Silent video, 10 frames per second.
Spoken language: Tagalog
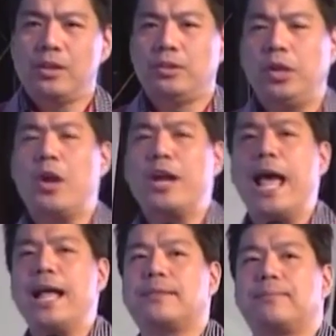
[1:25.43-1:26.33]
Do you know
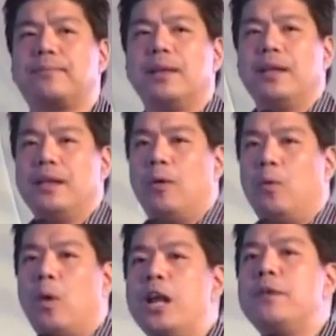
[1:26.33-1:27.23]
that
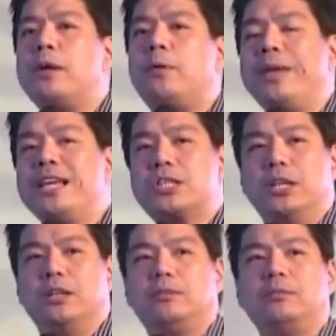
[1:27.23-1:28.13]
One of the
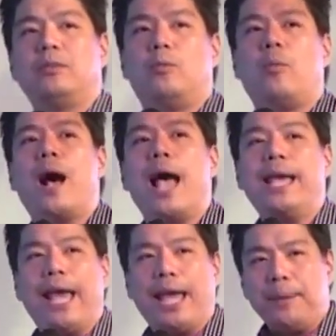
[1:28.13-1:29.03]
reason
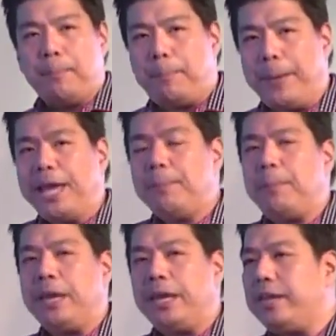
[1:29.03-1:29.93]
why a
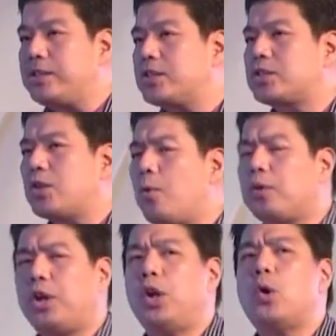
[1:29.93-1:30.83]
baby is so
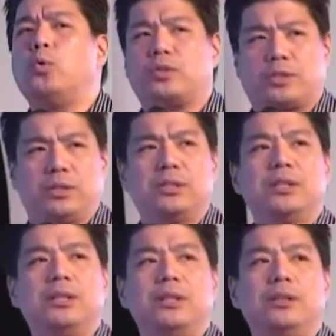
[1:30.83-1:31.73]
cute,
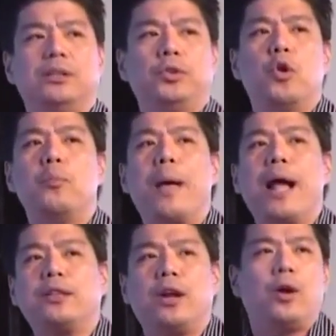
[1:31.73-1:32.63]
no
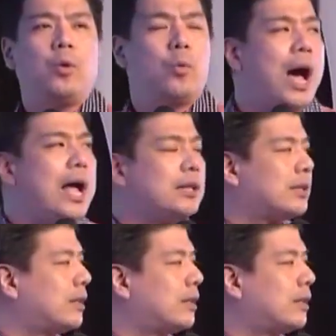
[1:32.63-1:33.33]
matter what